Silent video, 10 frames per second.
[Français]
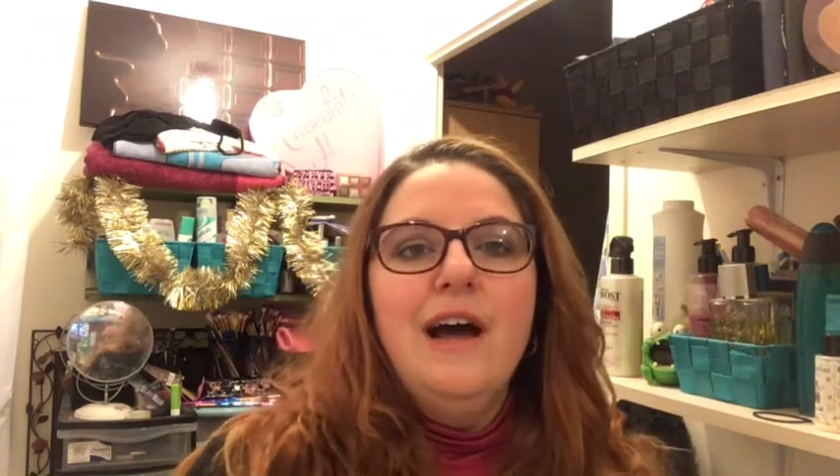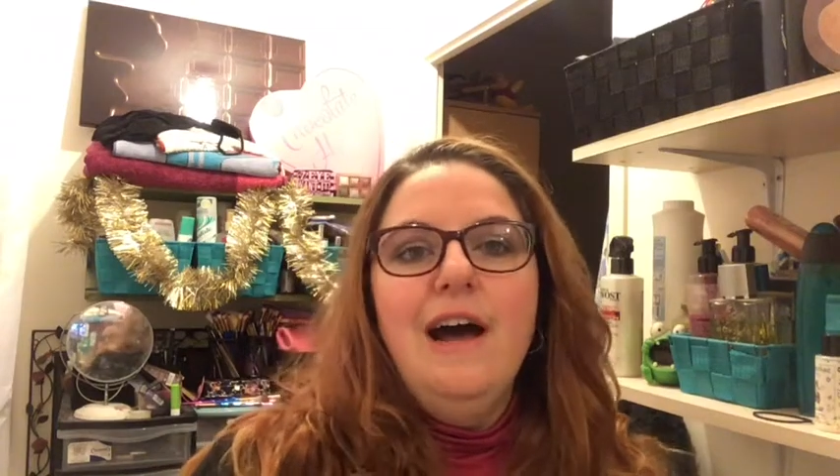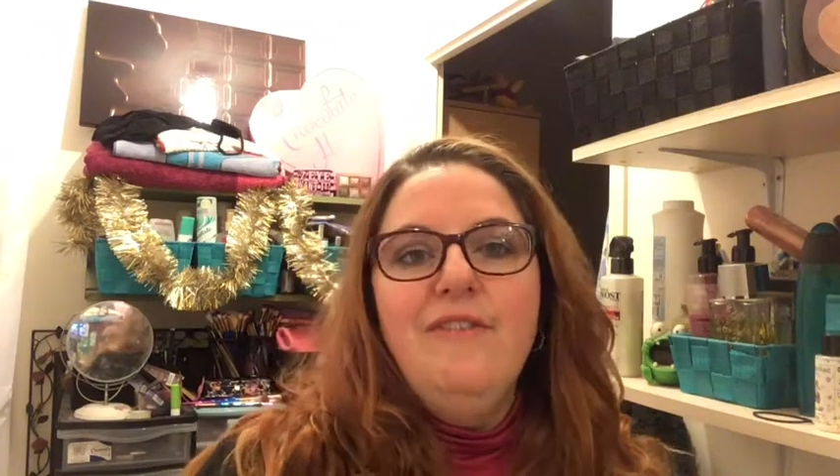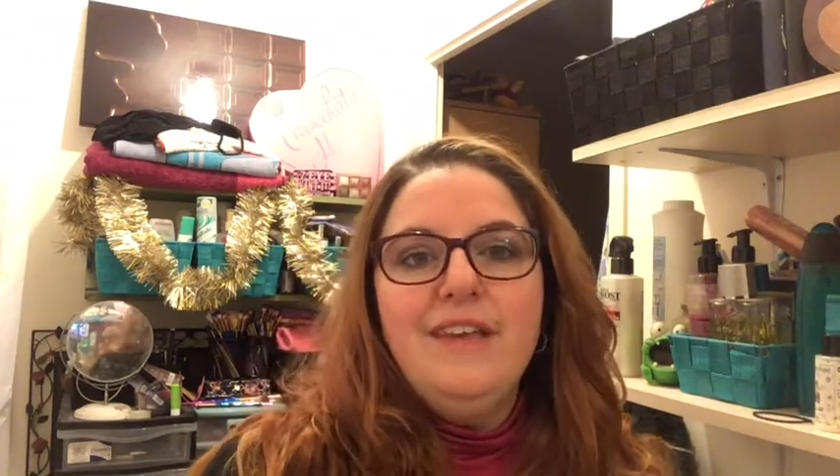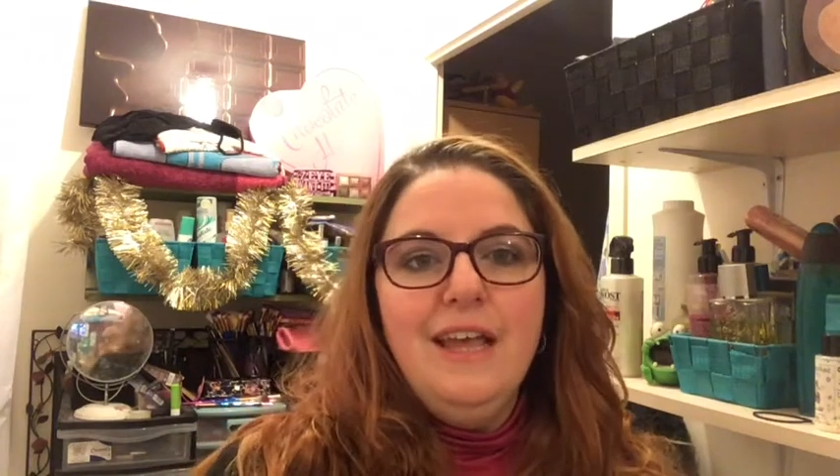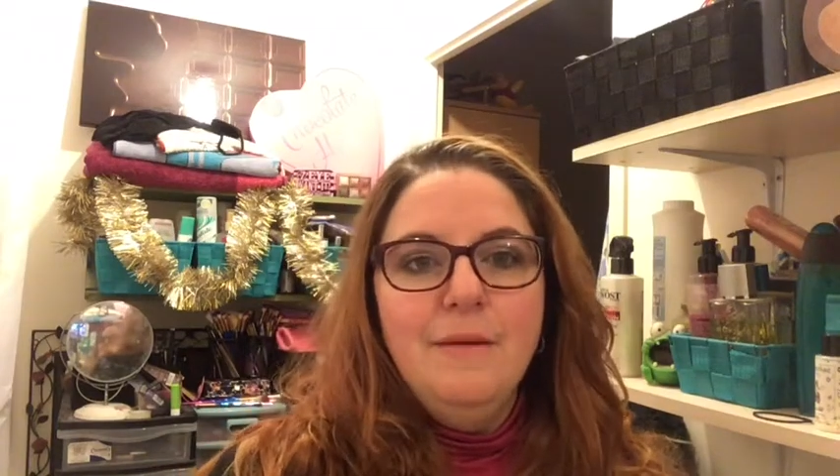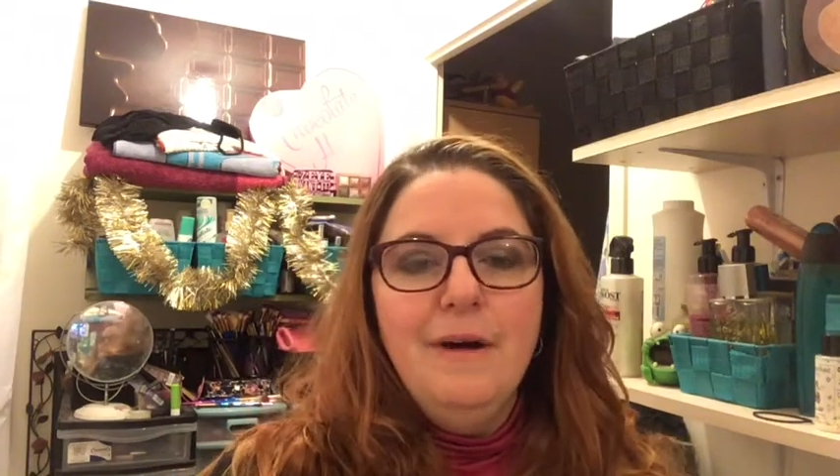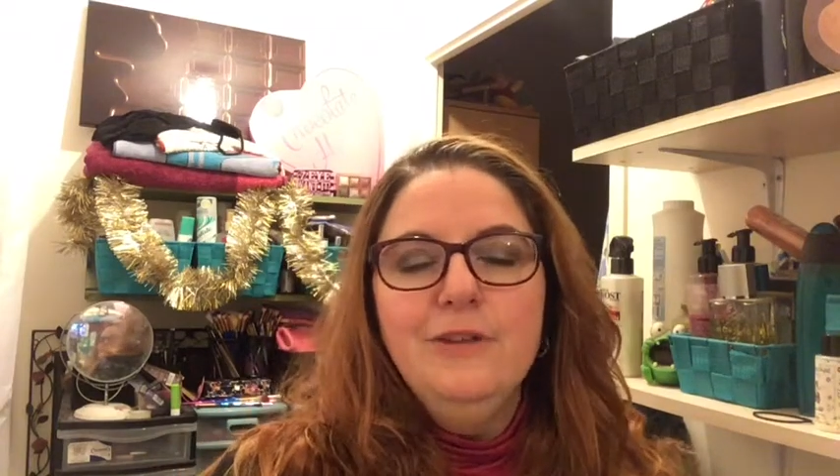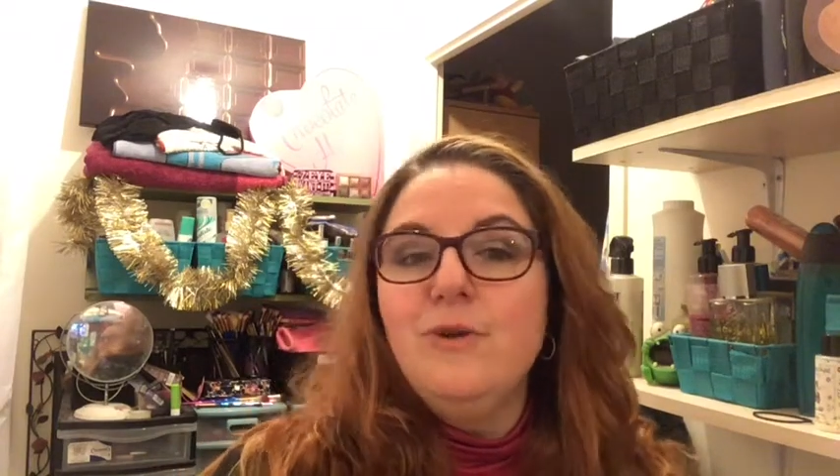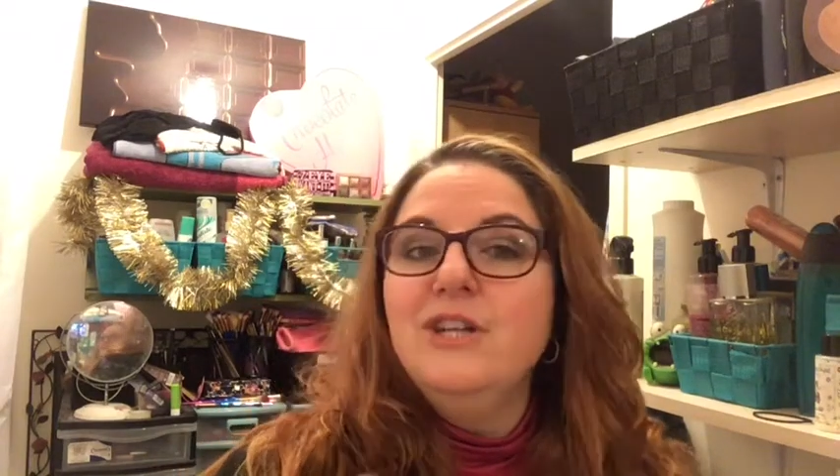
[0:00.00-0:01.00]
avec
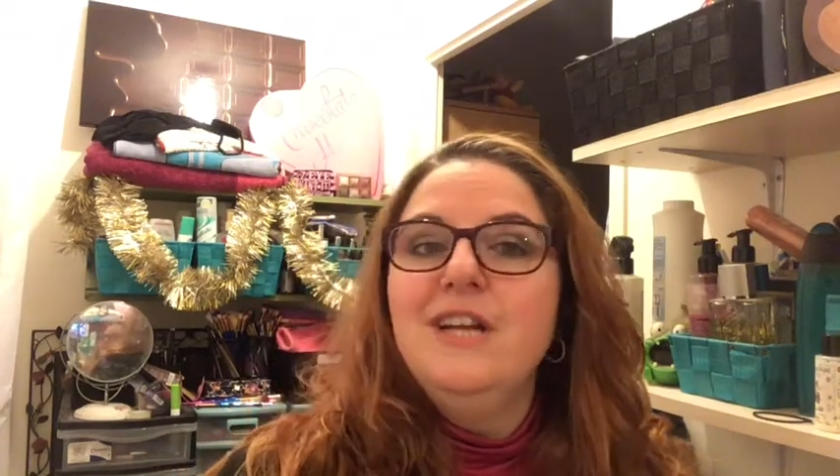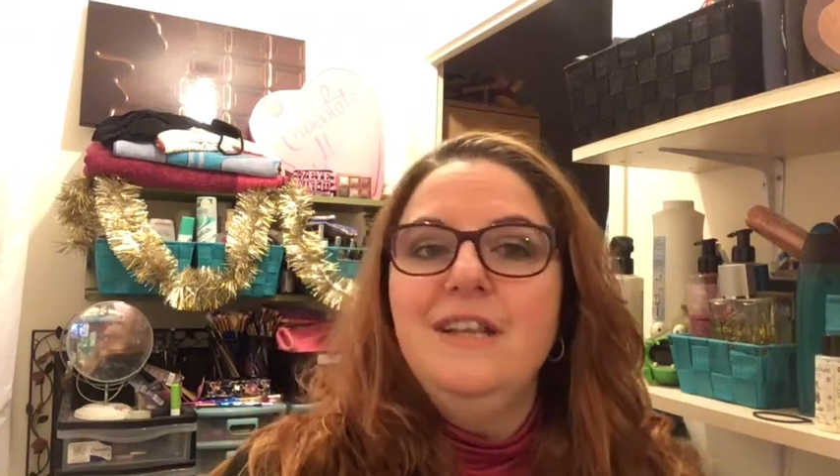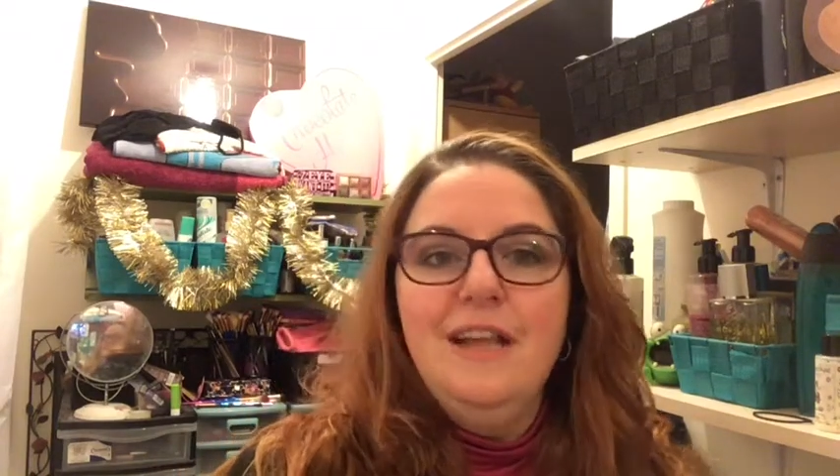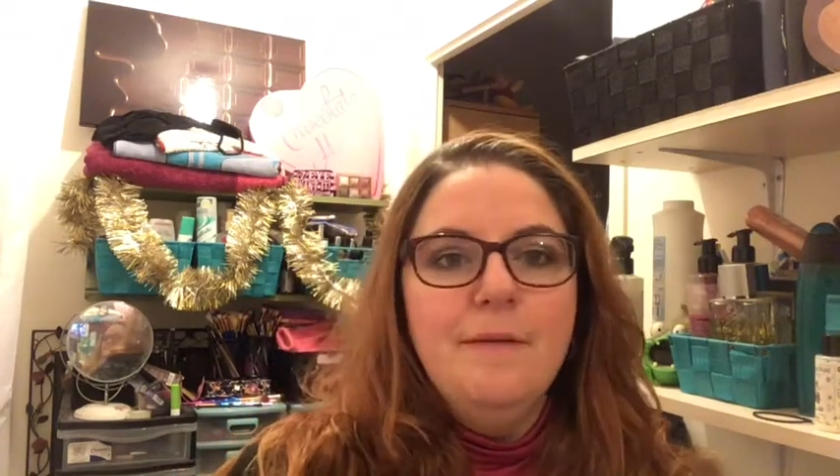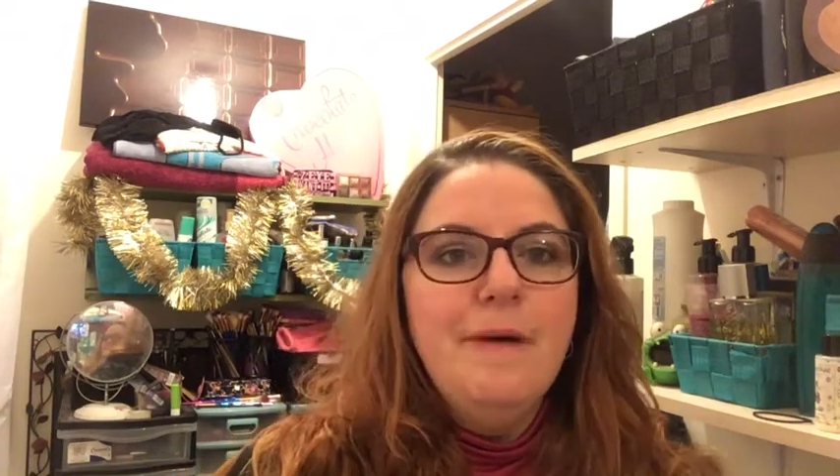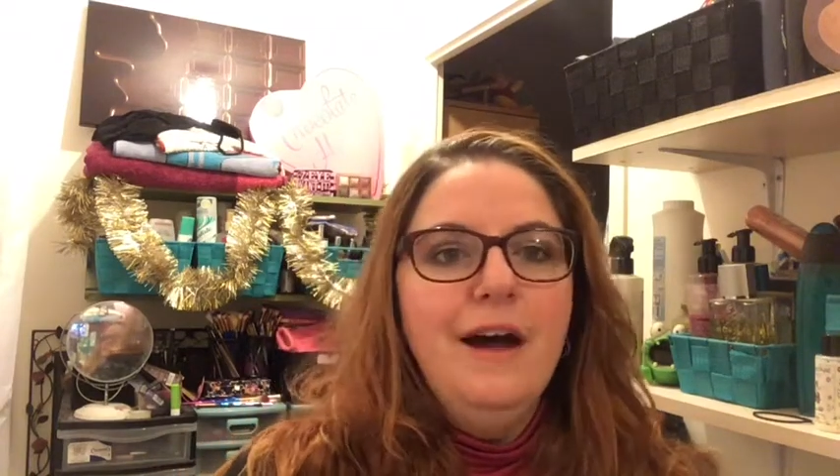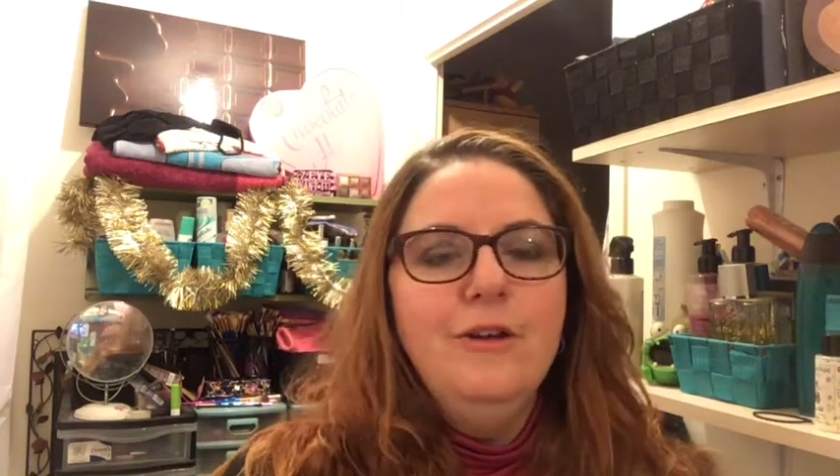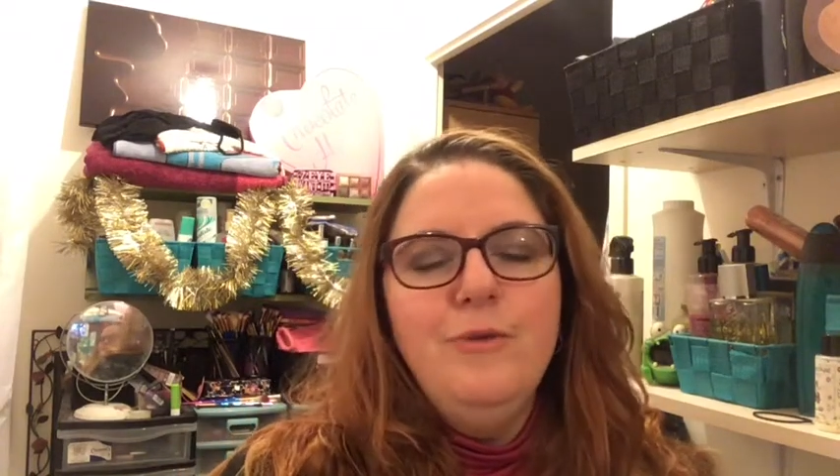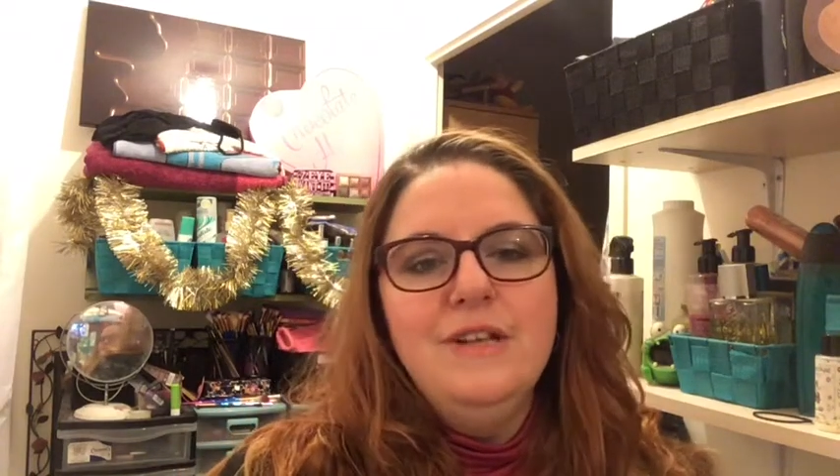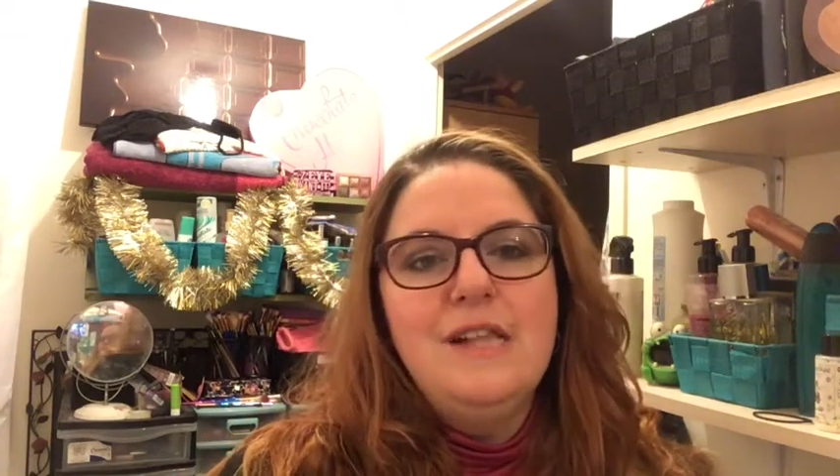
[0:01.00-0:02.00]
Emma de la chaîne Emma
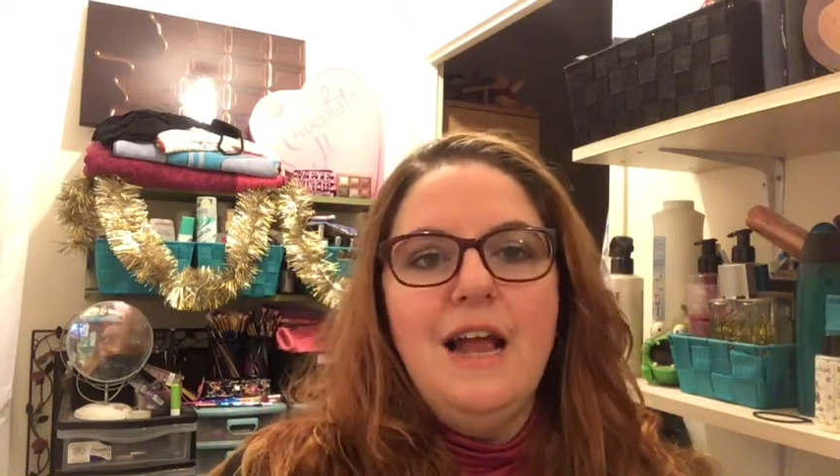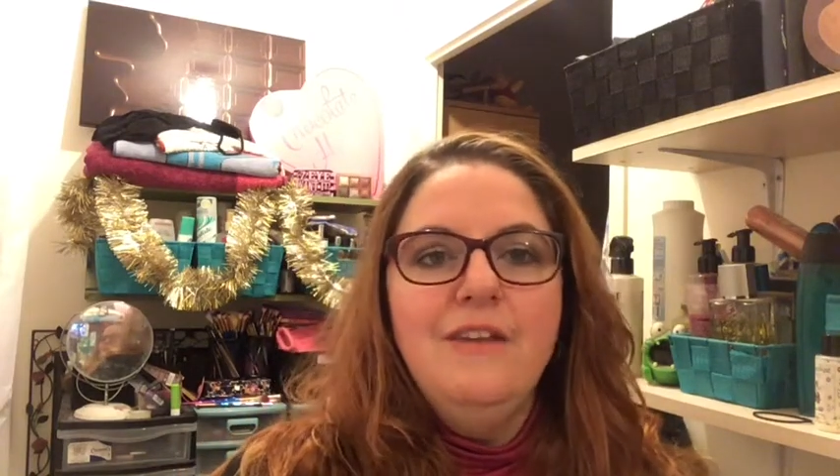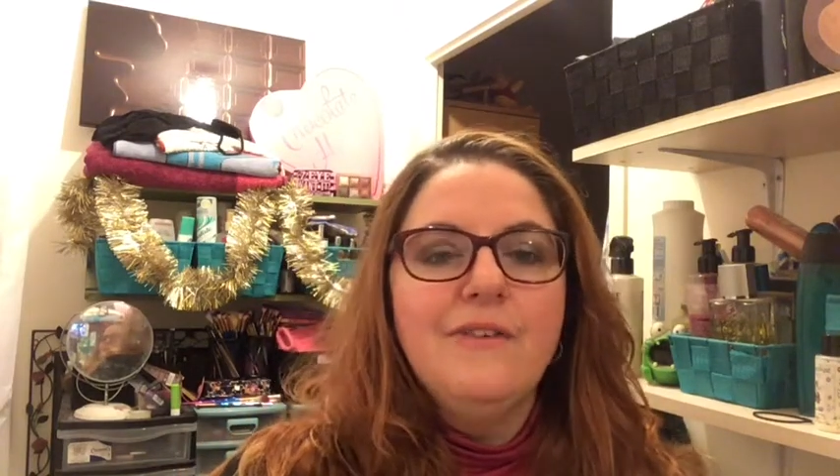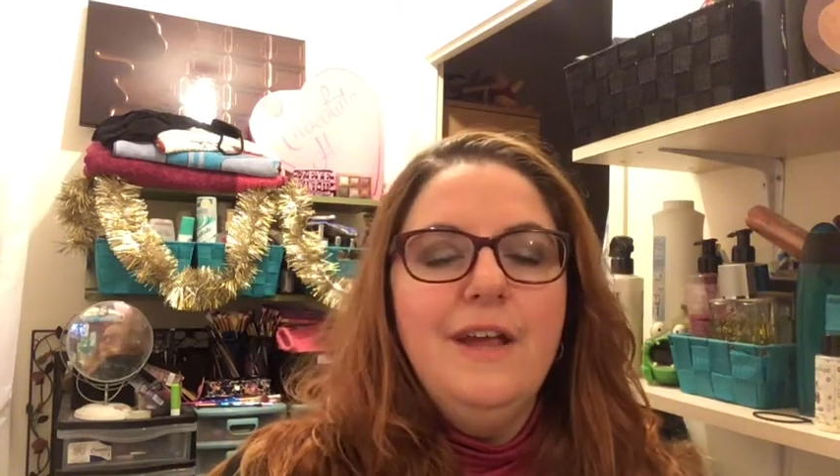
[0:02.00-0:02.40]
US Life.